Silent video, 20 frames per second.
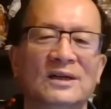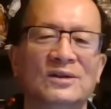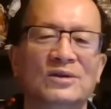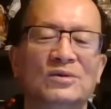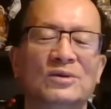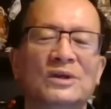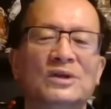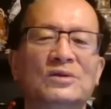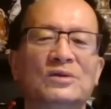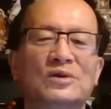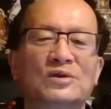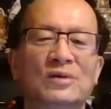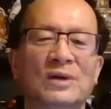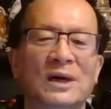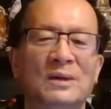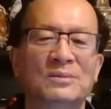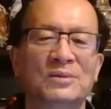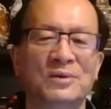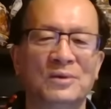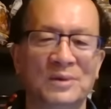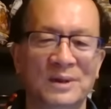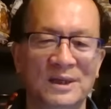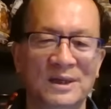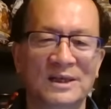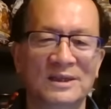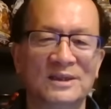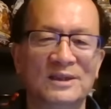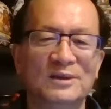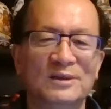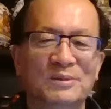有人说，川普回
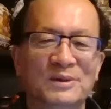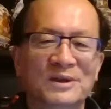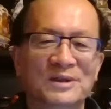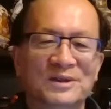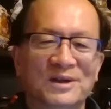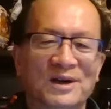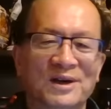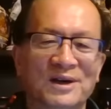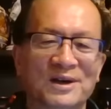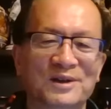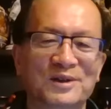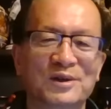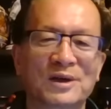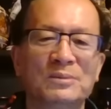来，习近平就好了。